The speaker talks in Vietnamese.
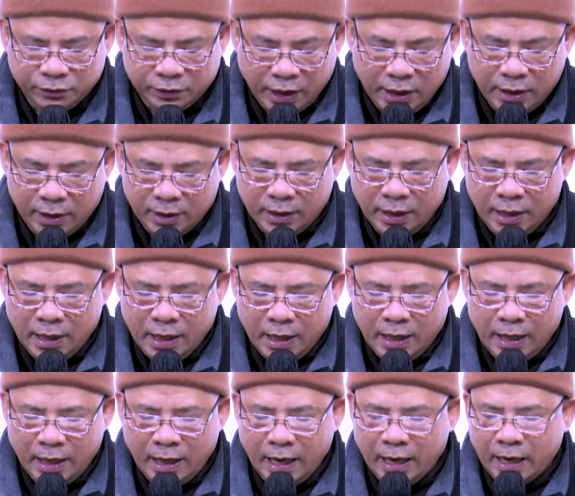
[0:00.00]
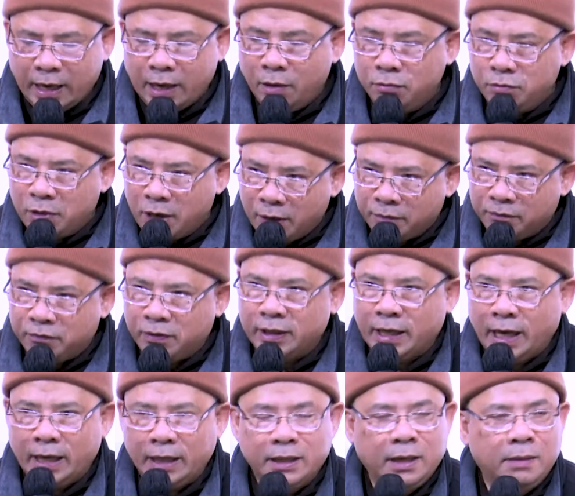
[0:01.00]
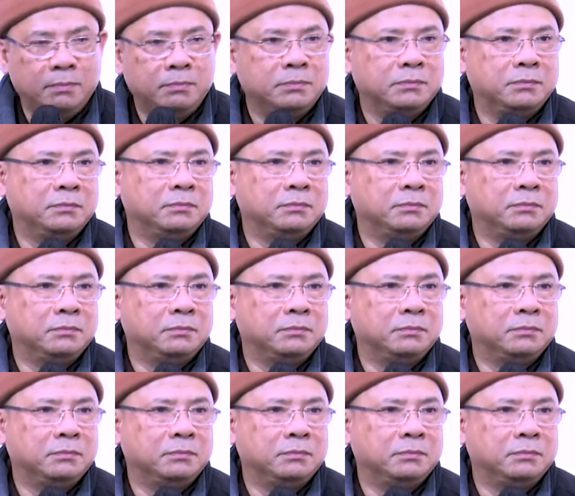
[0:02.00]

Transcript: tức là không hợp với thánh tâm.